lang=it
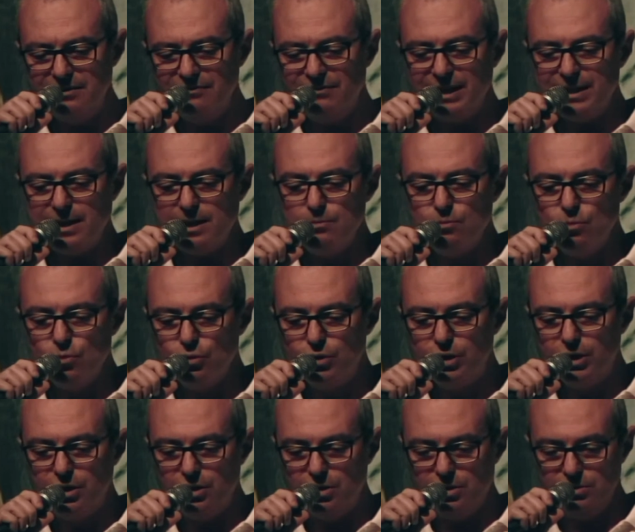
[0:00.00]
vai nel
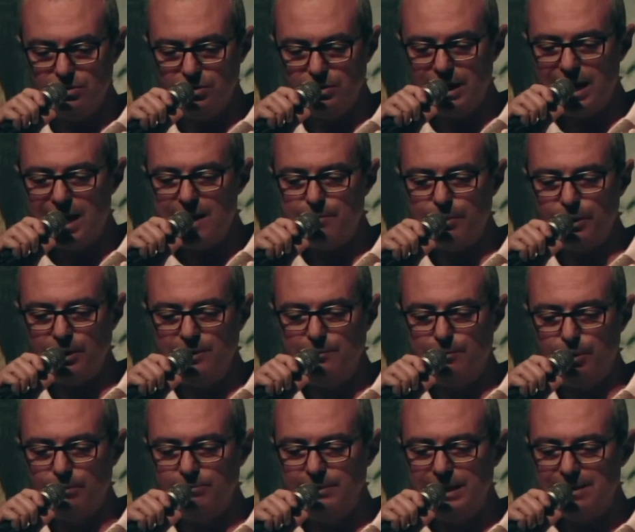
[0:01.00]
mucchio, non hai il
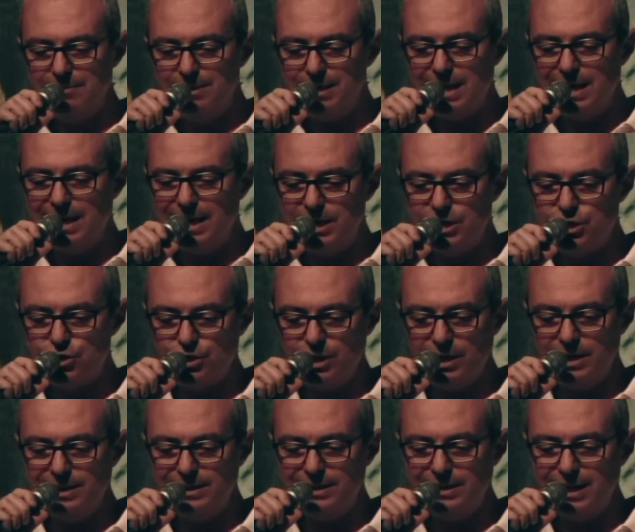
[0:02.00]
problema della
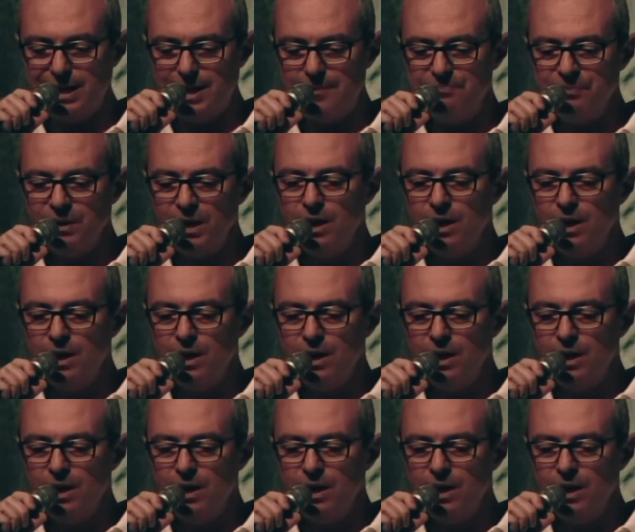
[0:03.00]
scelta.